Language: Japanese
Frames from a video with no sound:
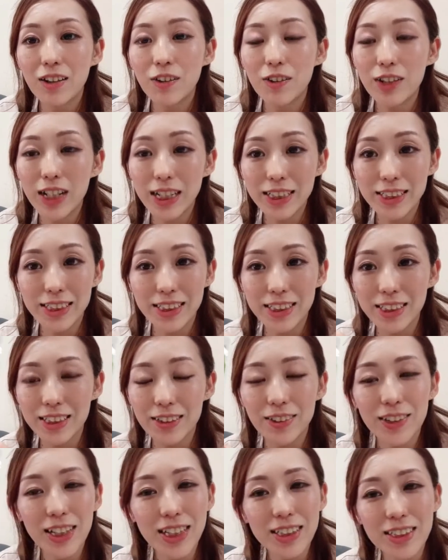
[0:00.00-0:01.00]
おや
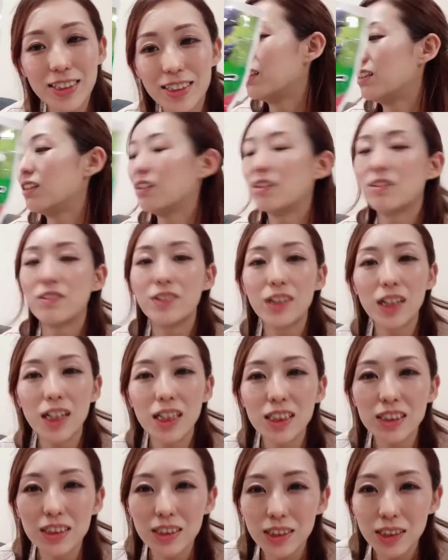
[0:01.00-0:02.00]
おやつお
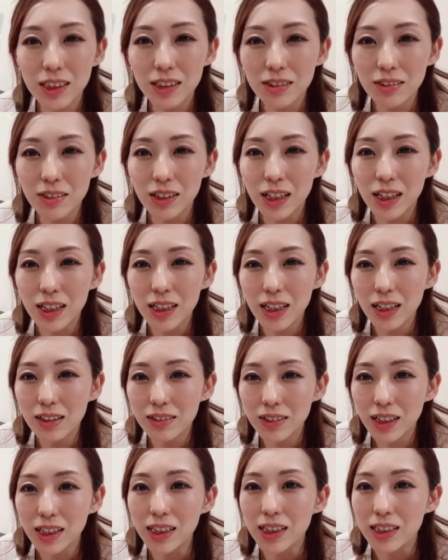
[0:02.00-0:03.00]
腹空いちゃうと寝れな
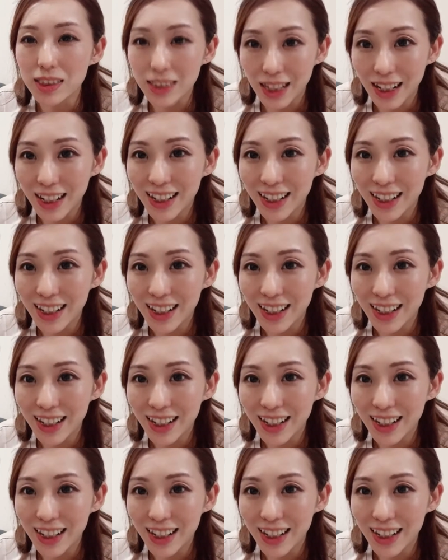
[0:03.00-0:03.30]
くないですか